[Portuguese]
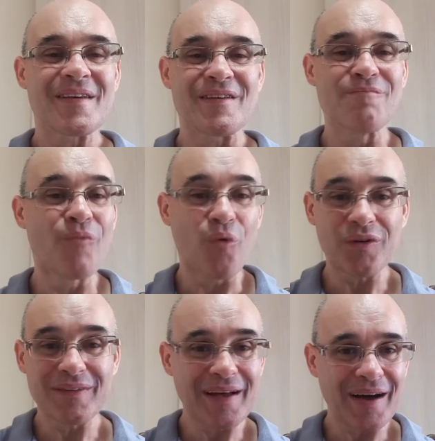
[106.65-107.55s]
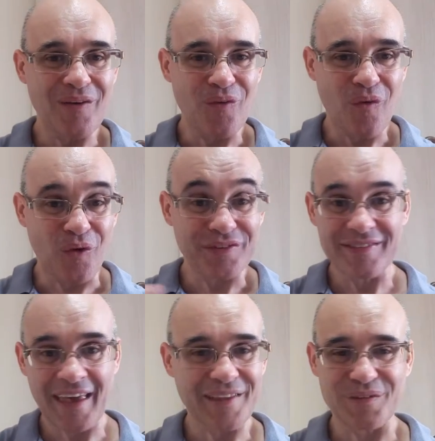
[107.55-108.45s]
e muda o
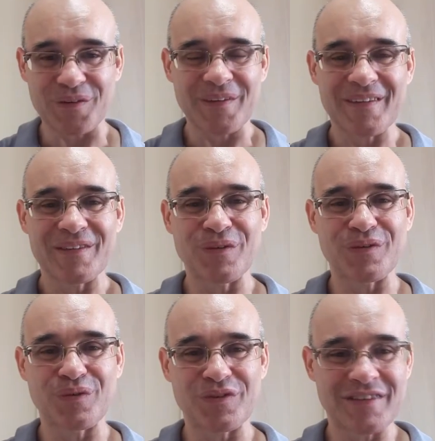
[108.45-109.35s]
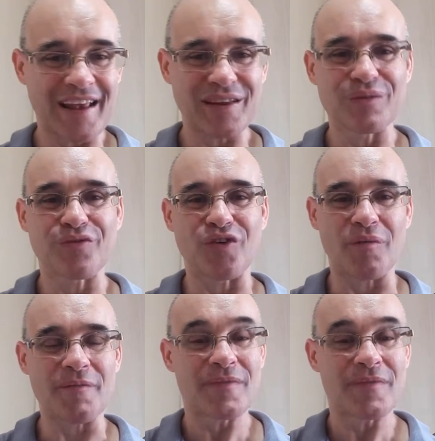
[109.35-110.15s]
conceito do, do gênero do filme.